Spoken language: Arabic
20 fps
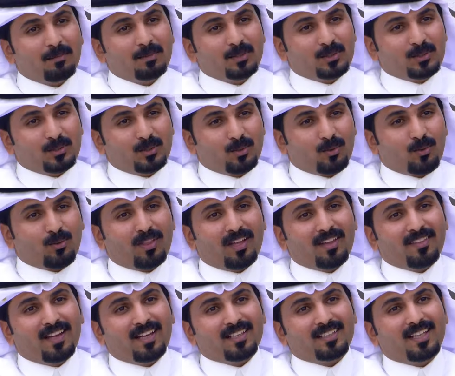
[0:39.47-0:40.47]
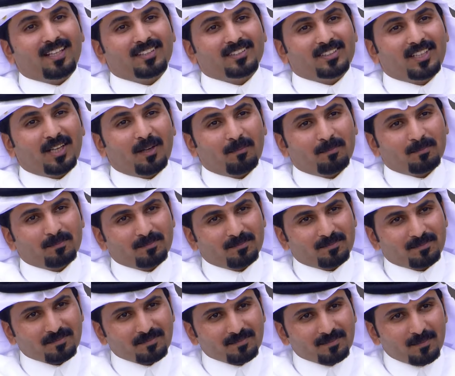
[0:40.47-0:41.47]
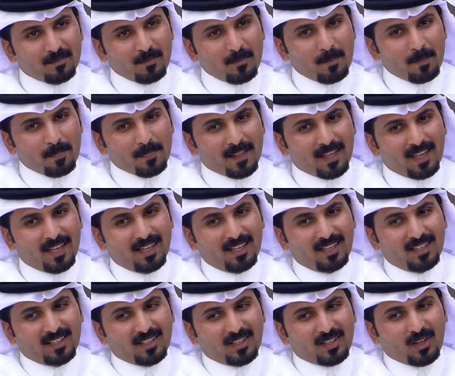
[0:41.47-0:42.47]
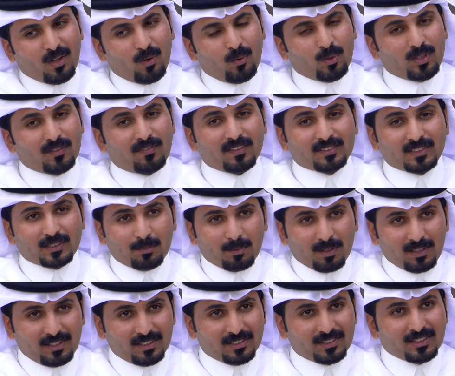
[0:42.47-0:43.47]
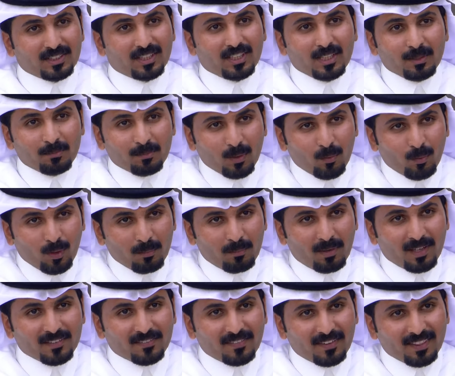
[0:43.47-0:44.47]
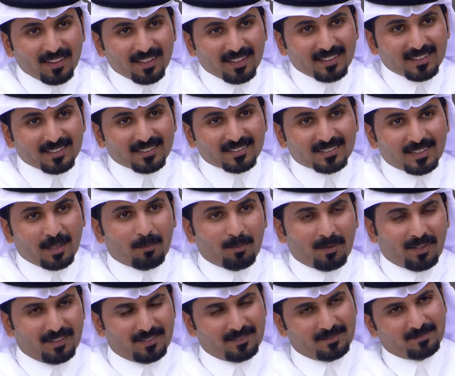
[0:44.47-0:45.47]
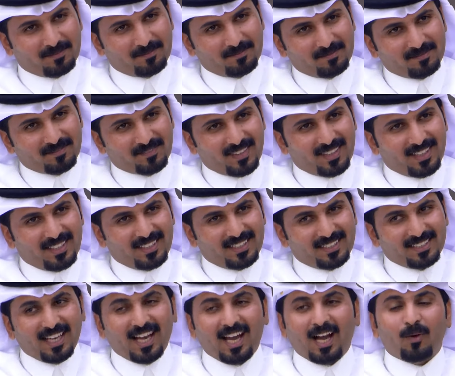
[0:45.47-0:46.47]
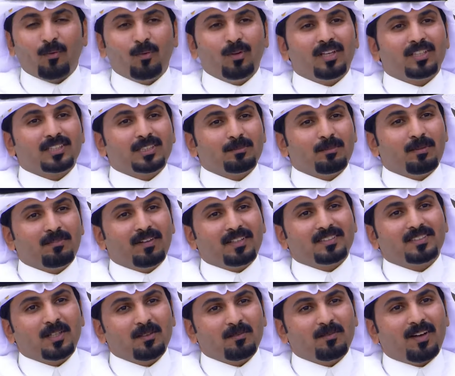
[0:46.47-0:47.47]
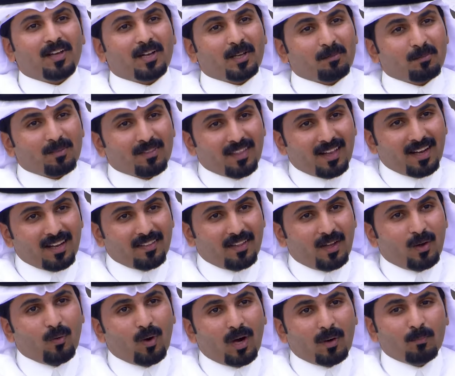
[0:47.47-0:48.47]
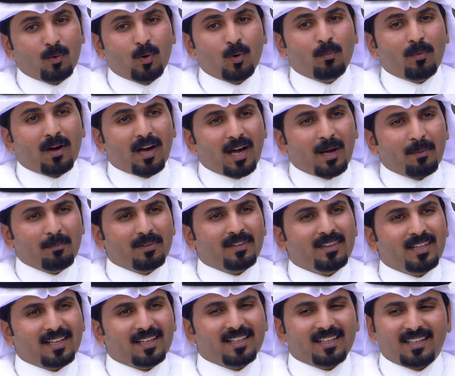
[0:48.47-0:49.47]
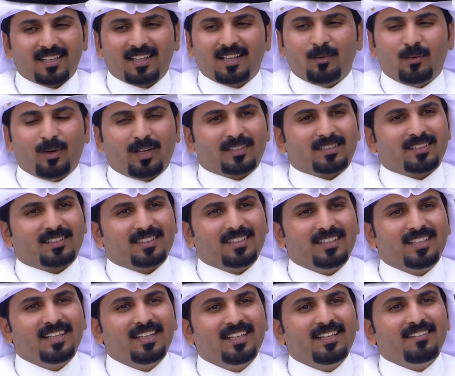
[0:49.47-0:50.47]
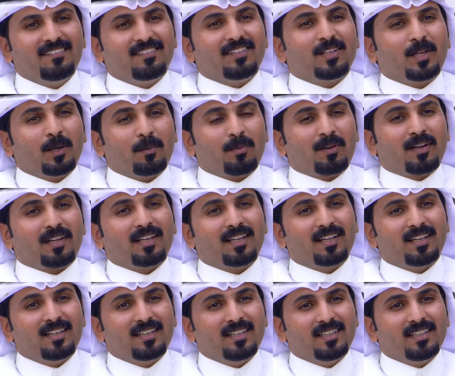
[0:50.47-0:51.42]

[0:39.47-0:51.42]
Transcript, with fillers: الشعور وذعذعت الانسام آه. ونفذ صبر الحزين اللي من اول ما نفذ صبره يحاول يكتم انفاس المفارق من ثلاث اعوام وهو ما خام يثقل غلا لو حط في قبره